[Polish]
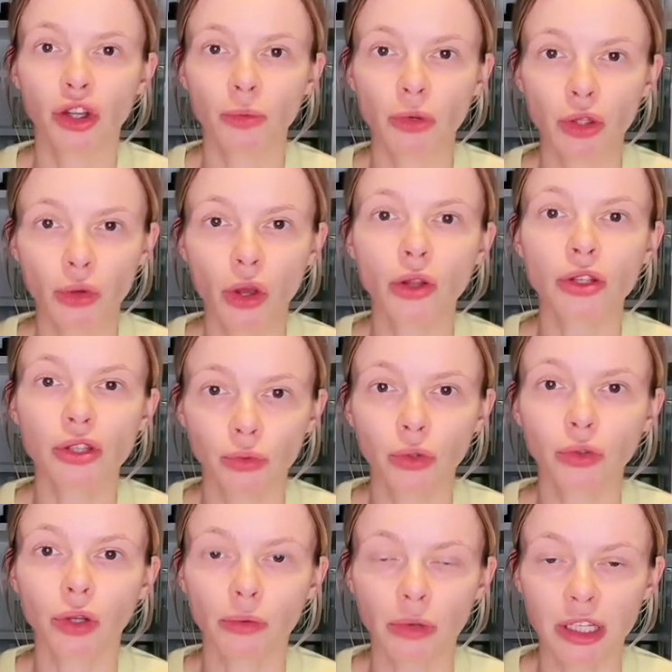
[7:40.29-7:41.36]
gdzie
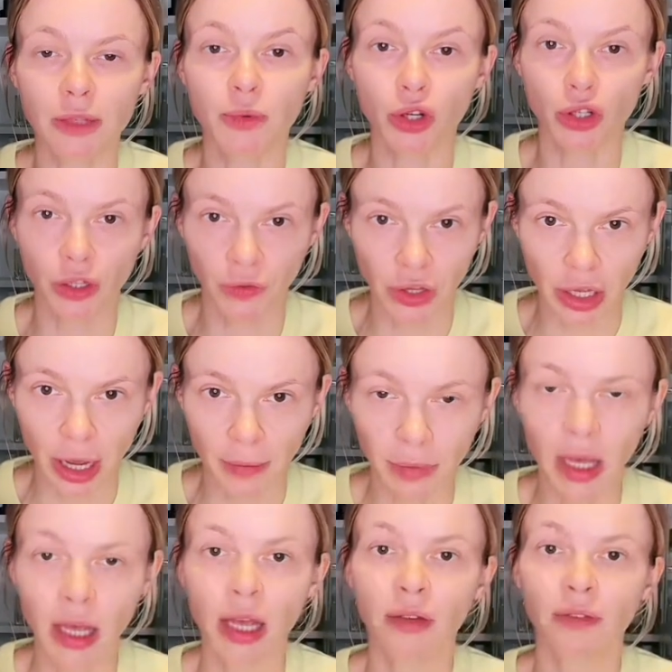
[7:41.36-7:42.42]
dominującą nutą jest
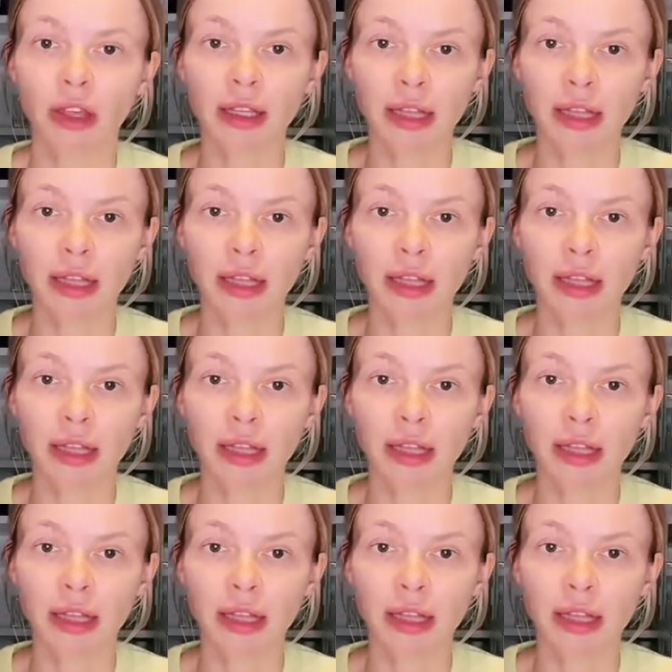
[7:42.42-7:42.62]
brzoskwinia.